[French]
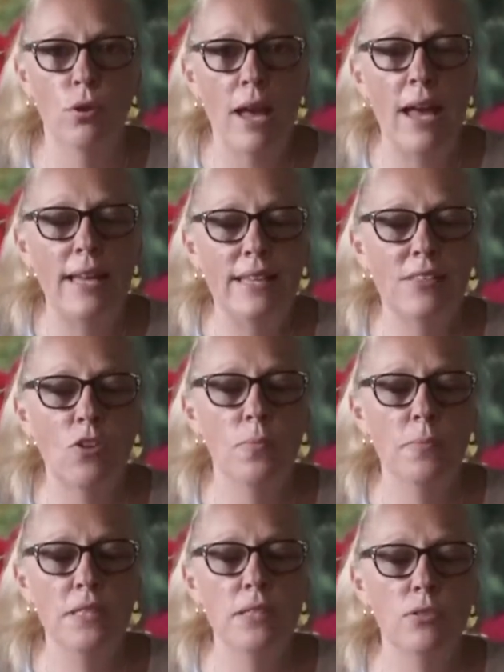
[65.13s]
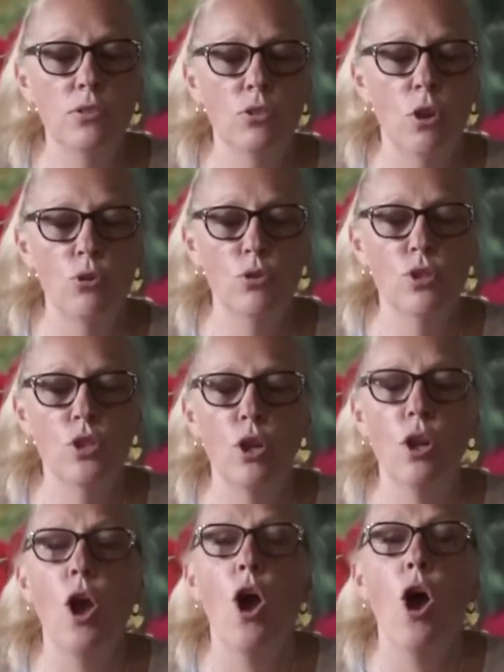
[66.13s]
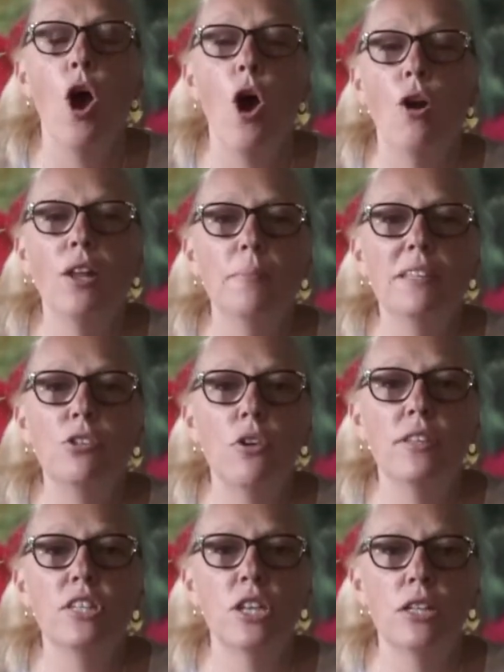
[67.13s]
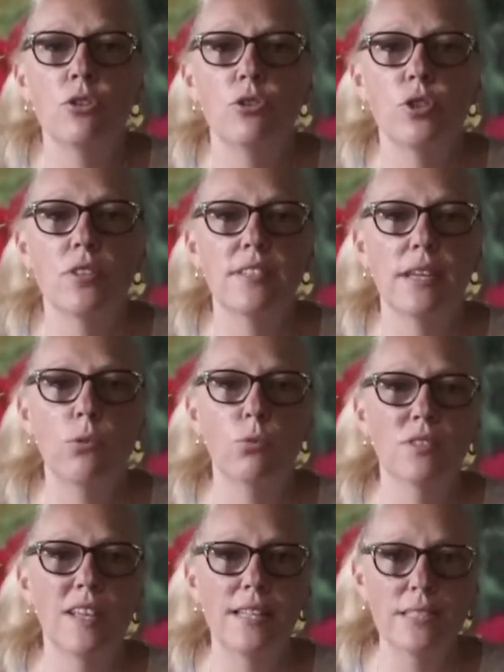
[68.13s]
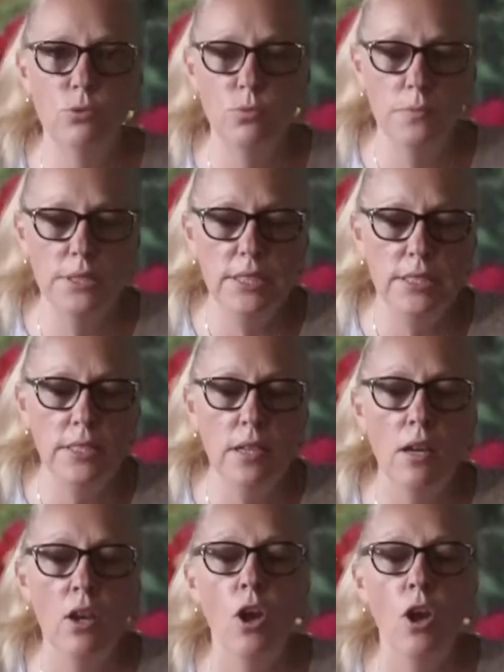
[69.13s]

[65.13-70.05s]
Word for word: à être mis dans le sol en les mettant déjà dans un terreau très humide.